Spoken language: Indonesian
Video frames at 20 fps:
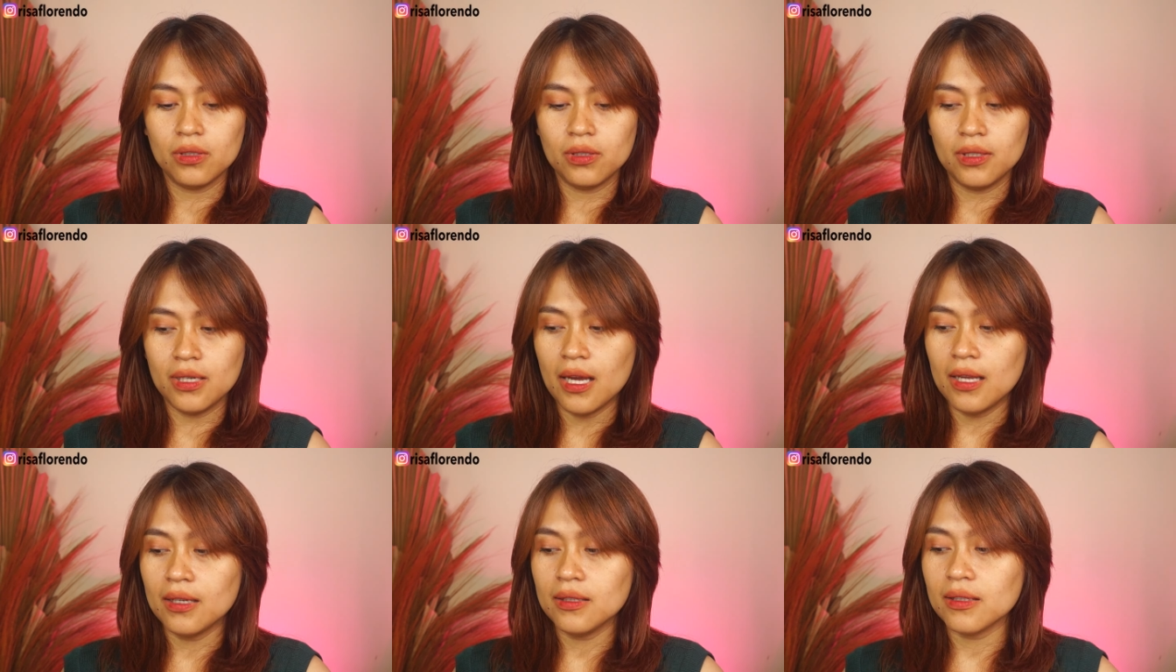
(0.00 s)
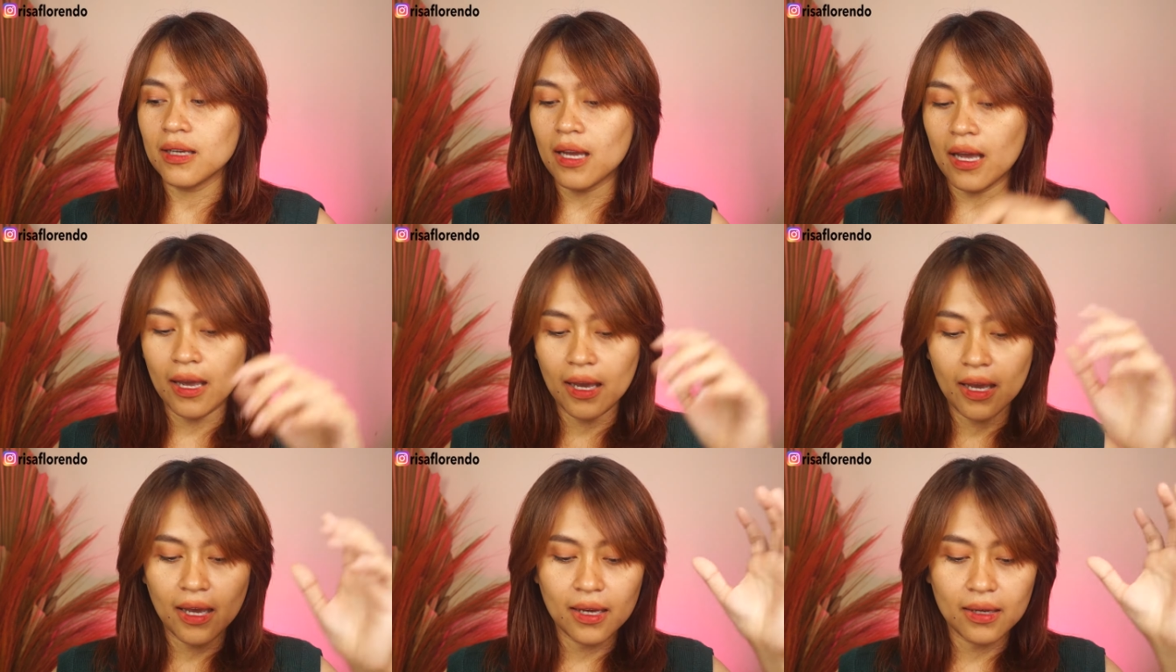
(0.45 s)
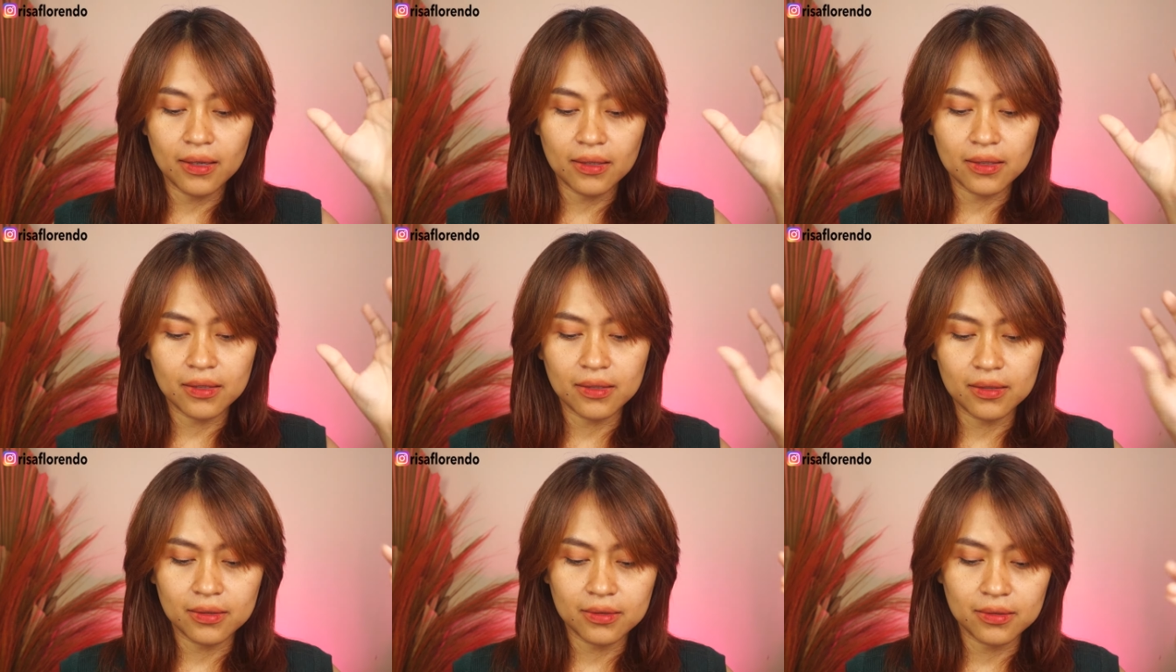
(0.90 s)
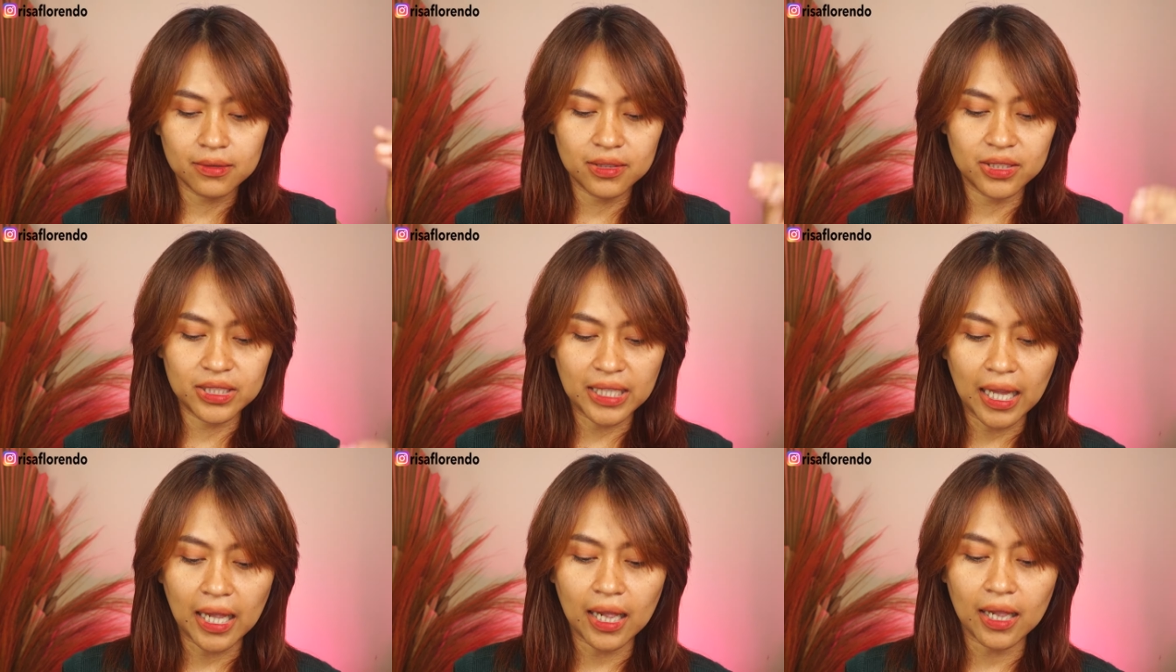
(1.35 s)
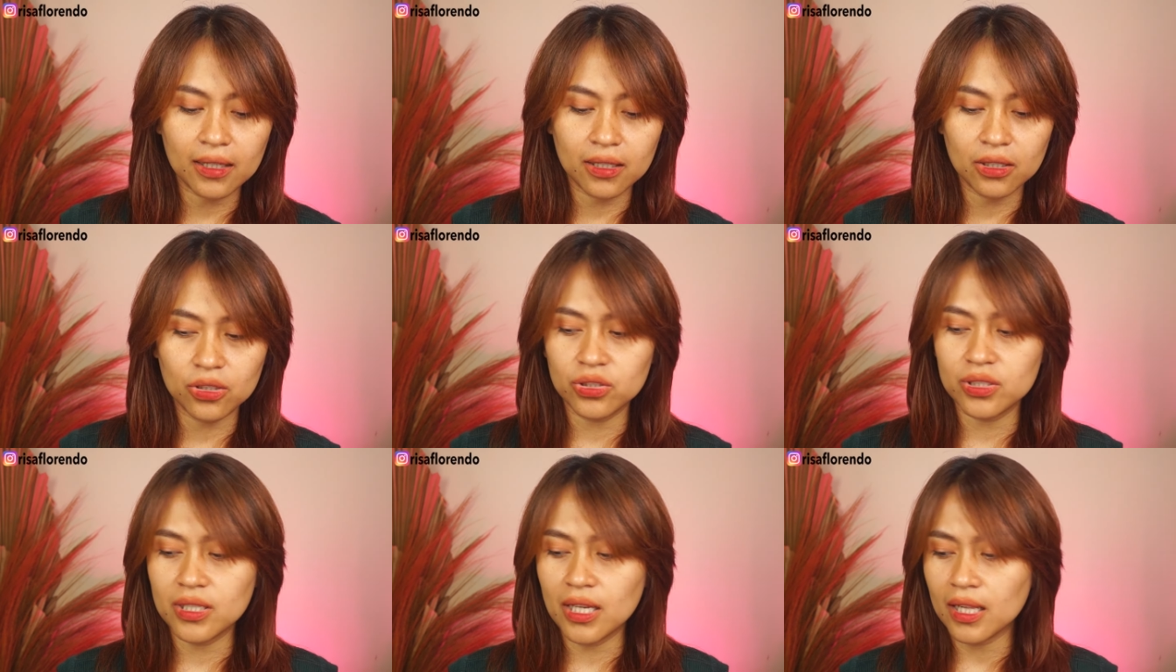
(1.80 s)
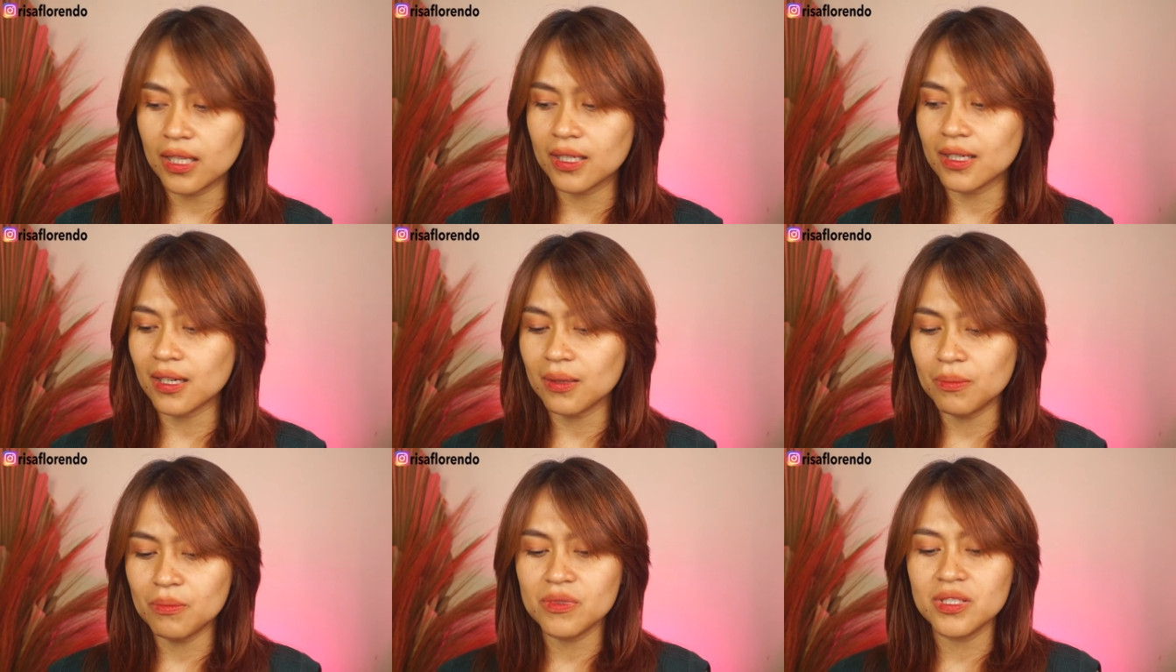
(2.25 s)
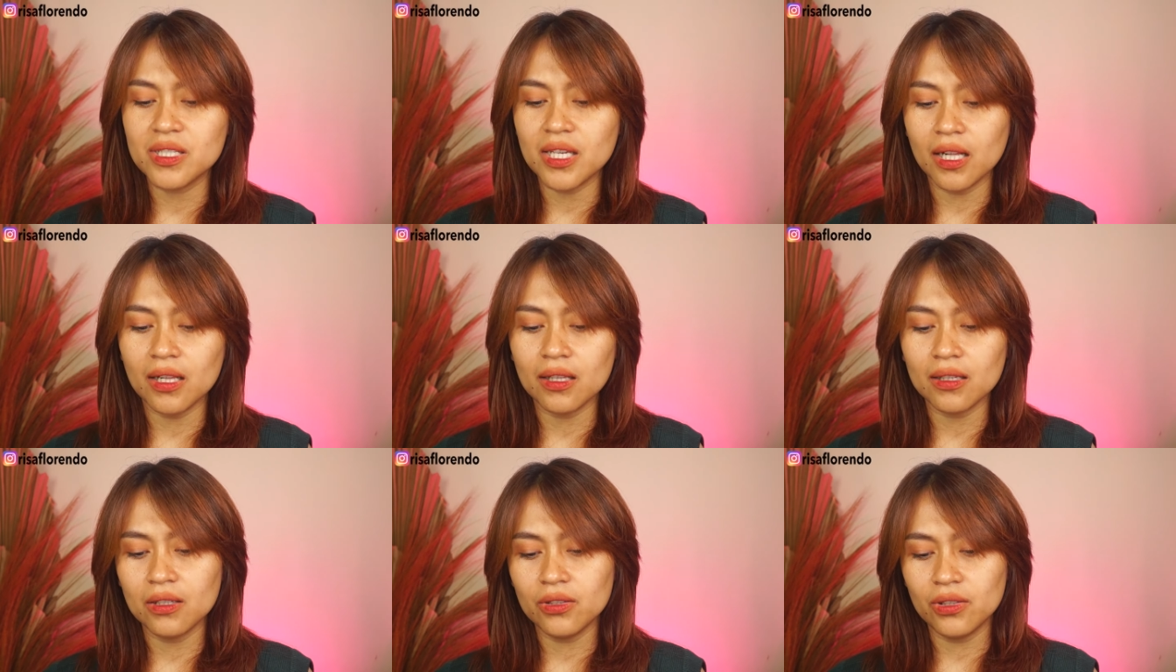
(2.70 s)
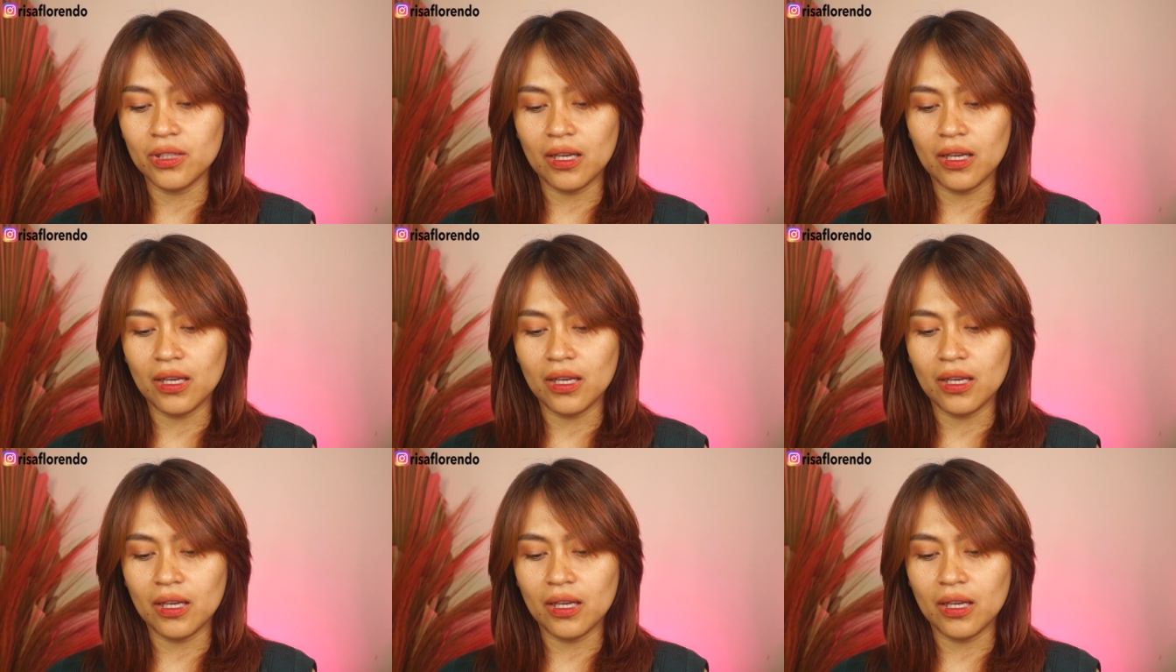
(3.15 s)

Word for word: Dan kayak gel gel krim gel gitu